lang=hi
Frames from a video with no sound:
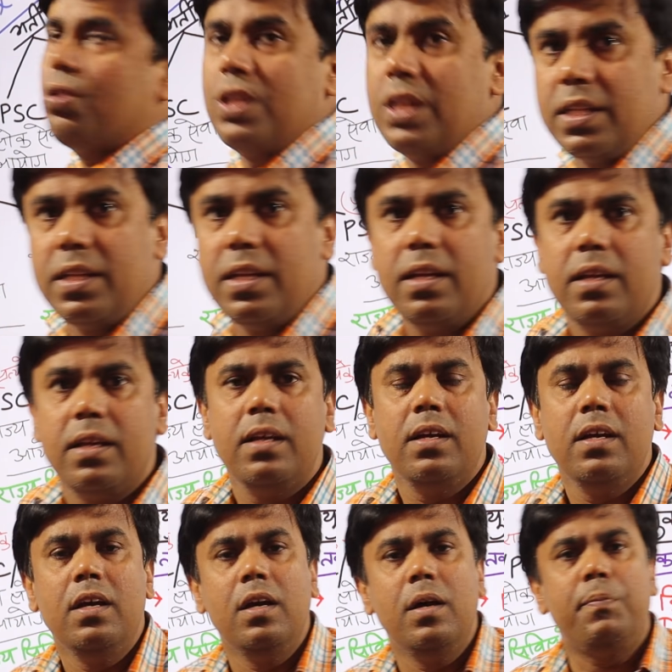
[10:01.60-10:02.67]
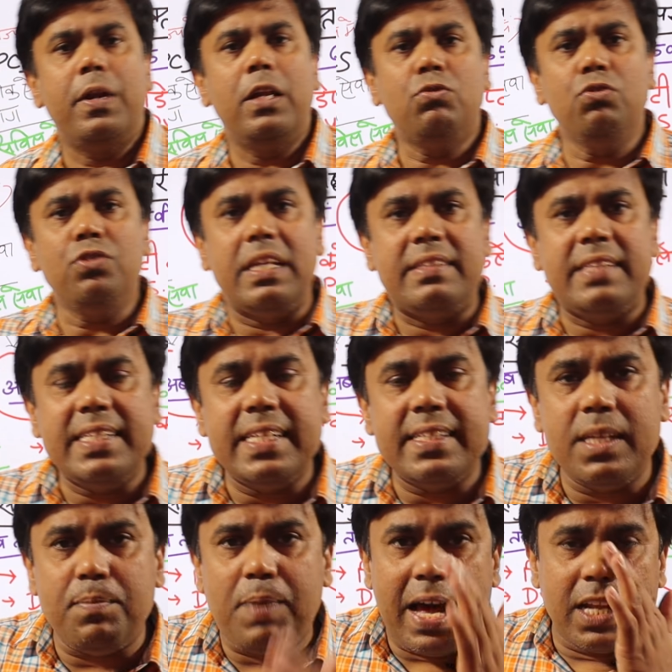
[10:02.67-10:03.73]
होते थे परंतु जैसे
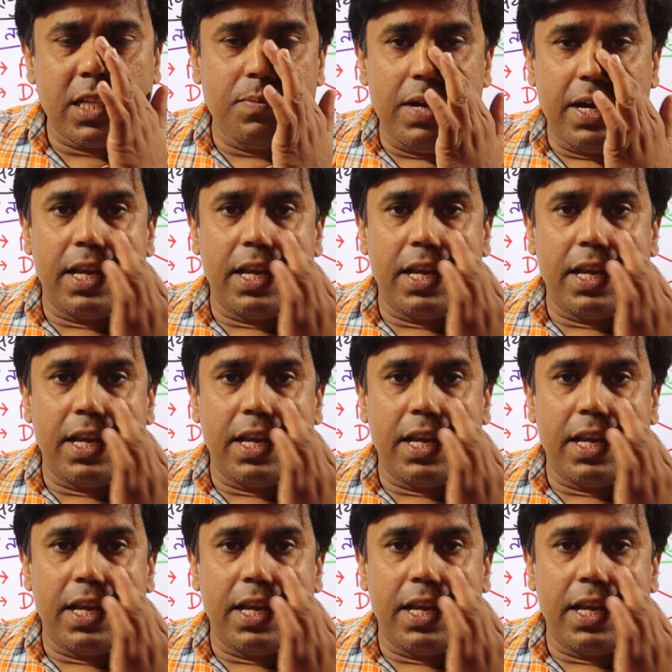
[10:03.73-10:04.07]
जैसे भारत में